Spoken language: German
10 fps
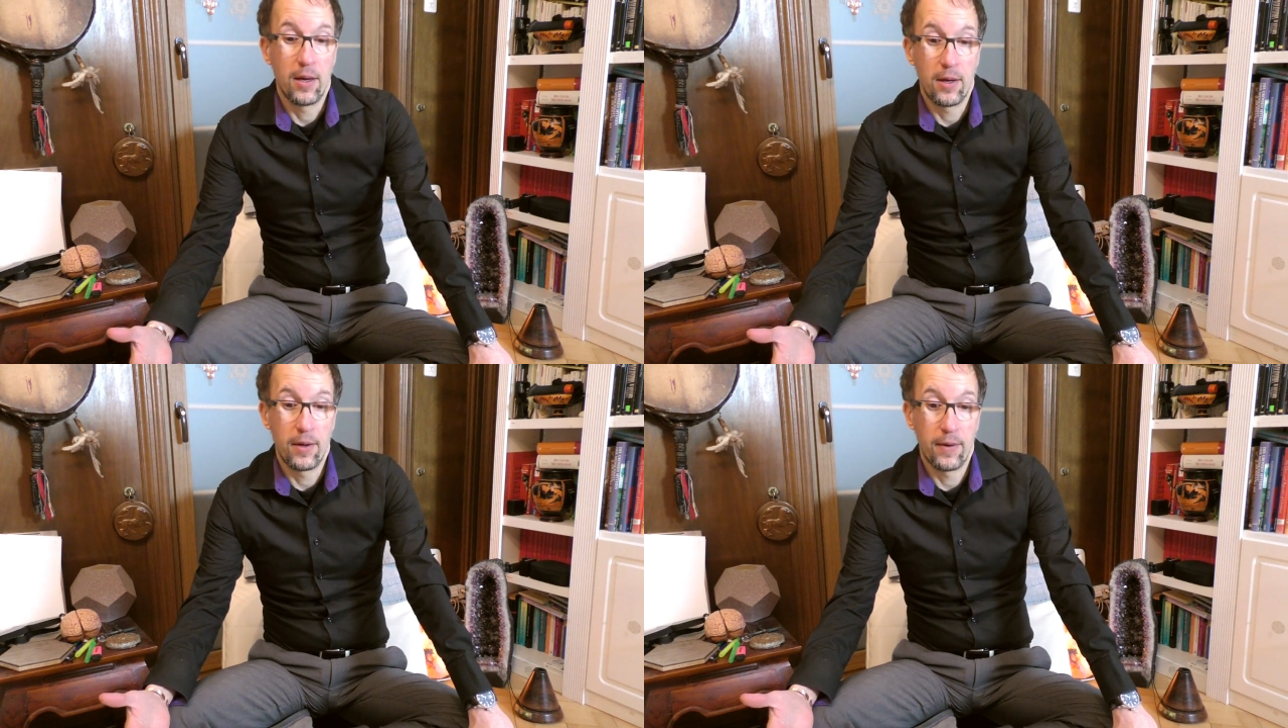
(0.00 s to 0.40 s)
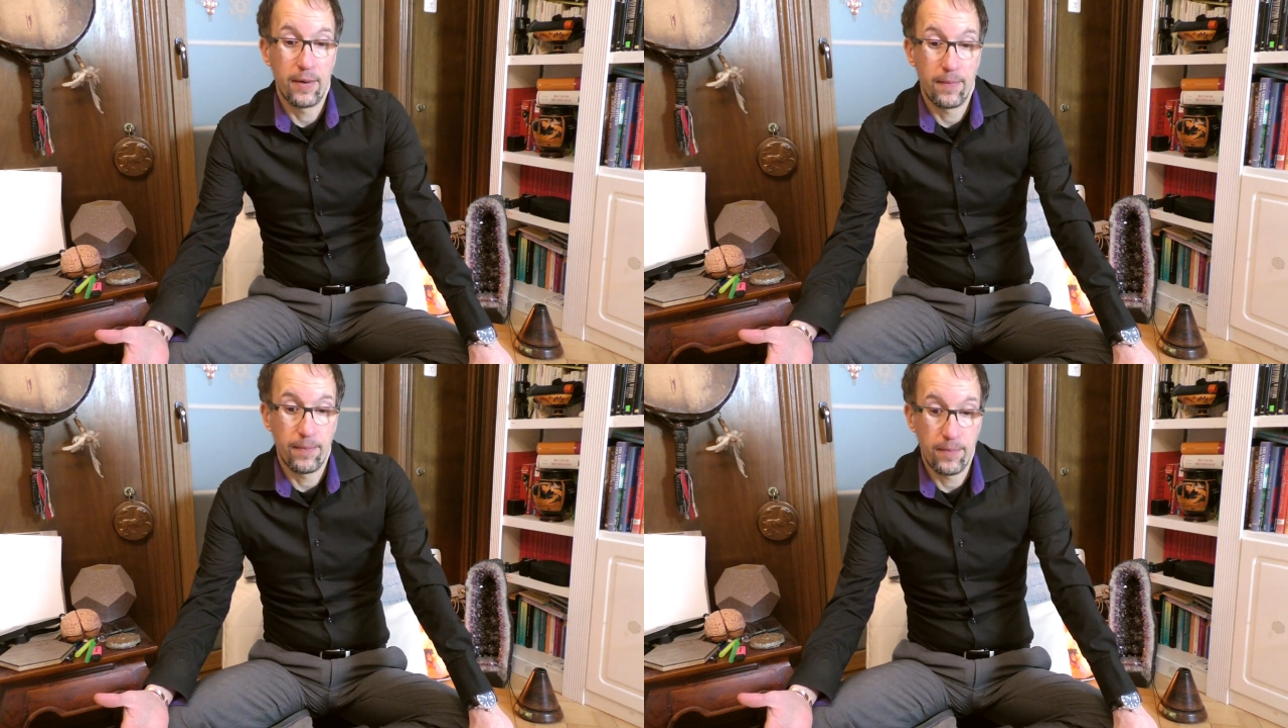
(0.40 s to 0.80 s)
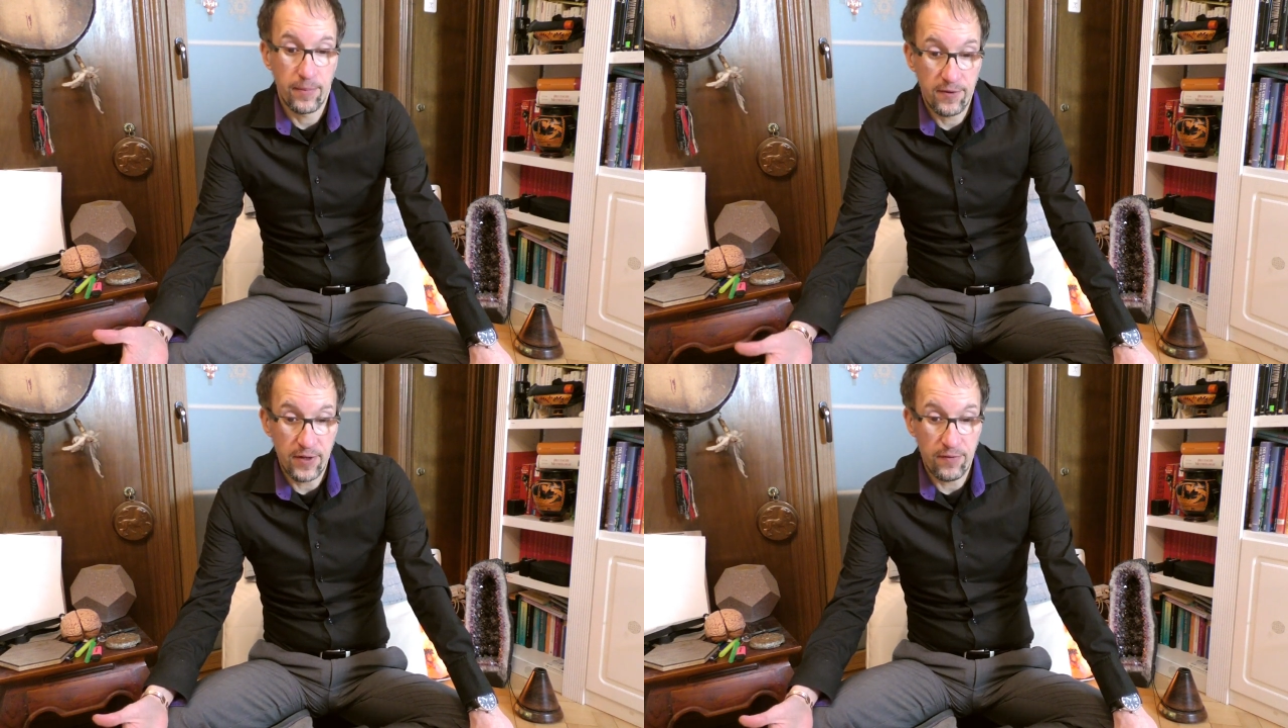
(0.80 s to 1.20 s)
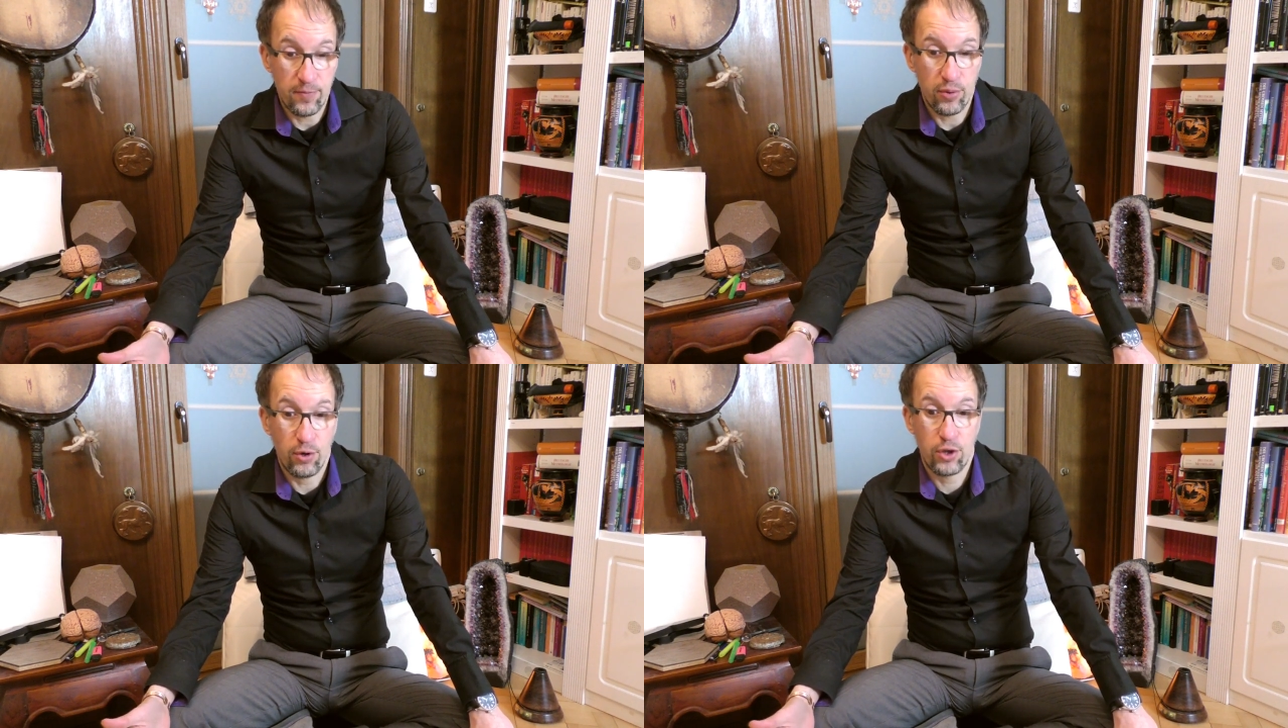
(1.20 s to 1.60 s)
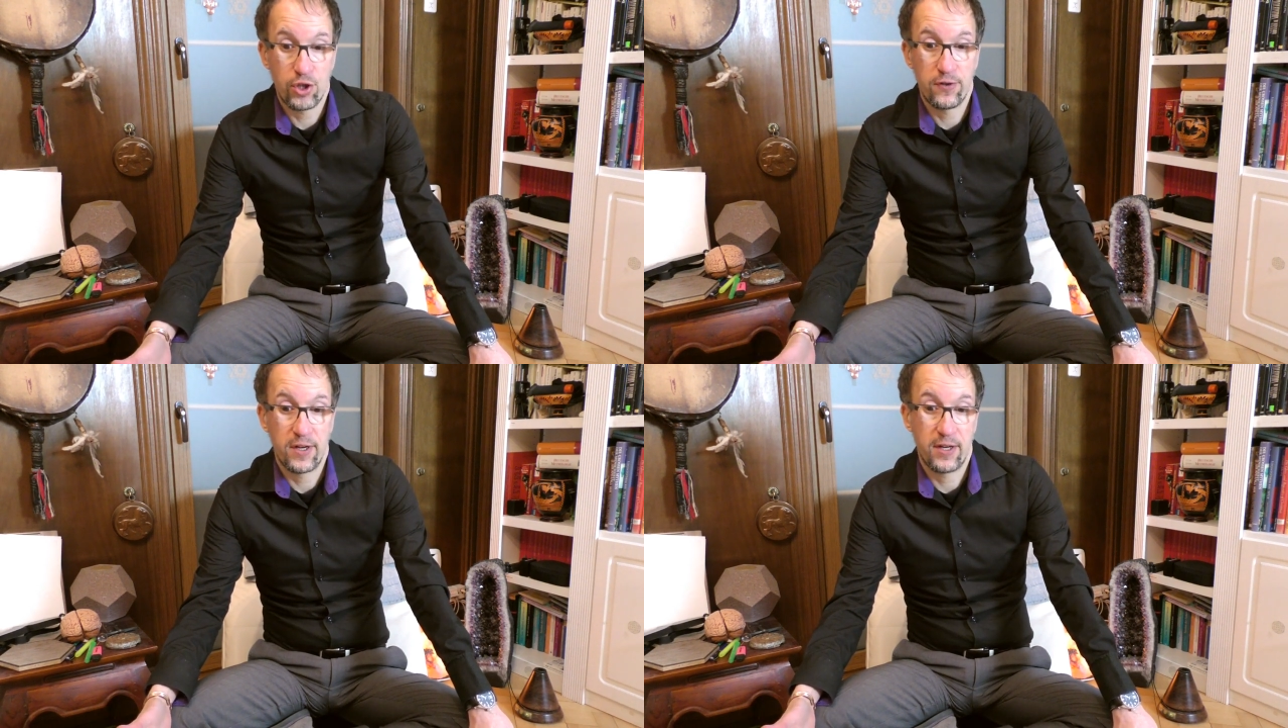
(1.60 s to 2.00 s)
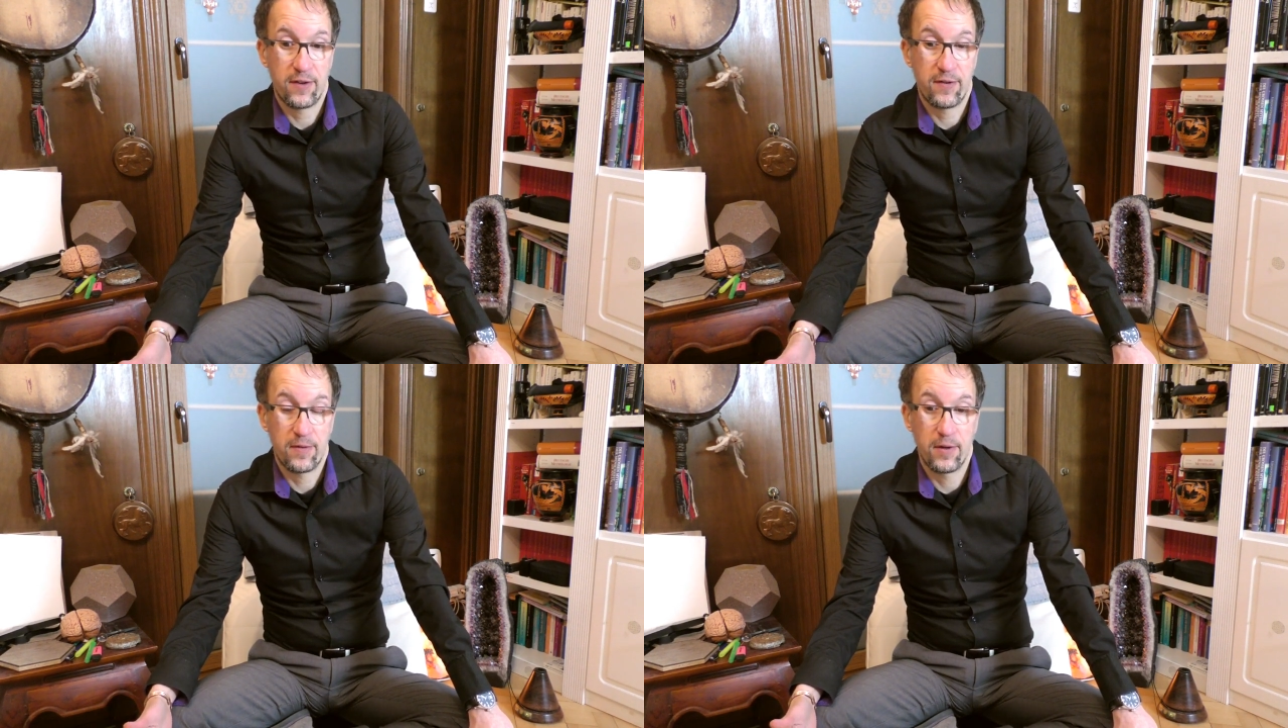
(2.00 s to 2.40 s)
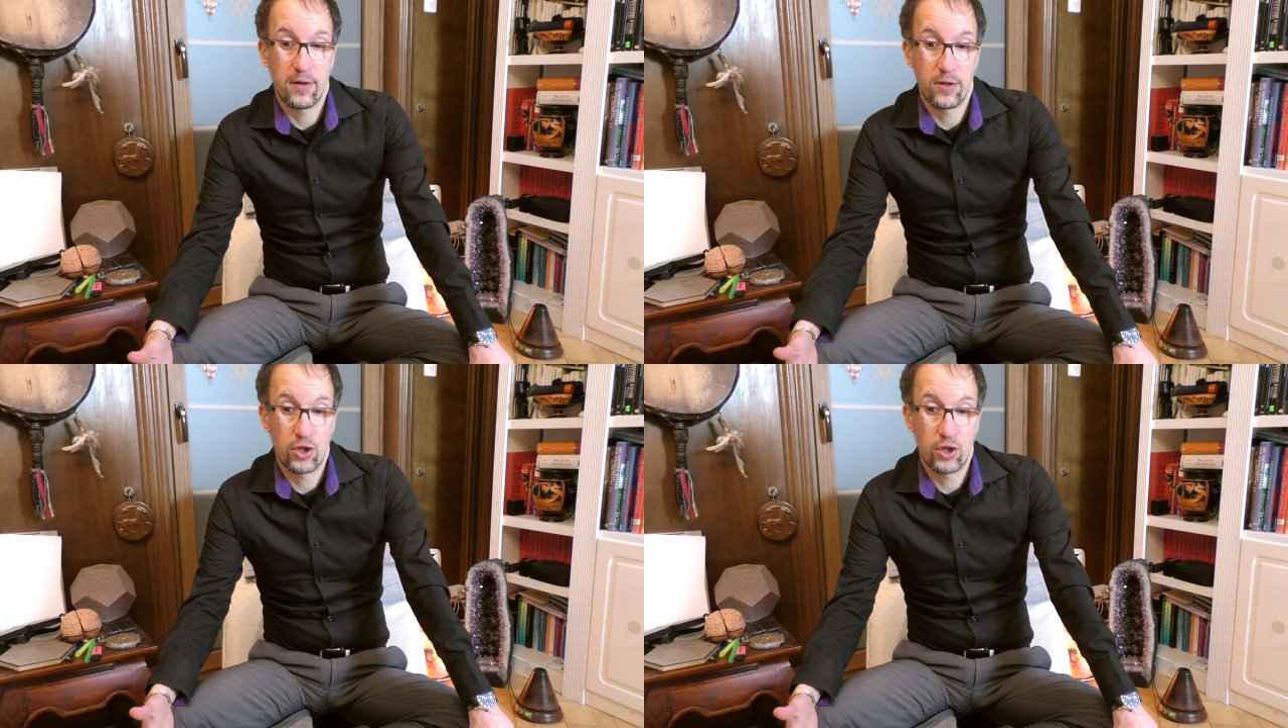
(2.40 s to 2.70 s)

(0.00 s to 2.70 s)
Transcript: ähm, Stephen Porges hat das äh,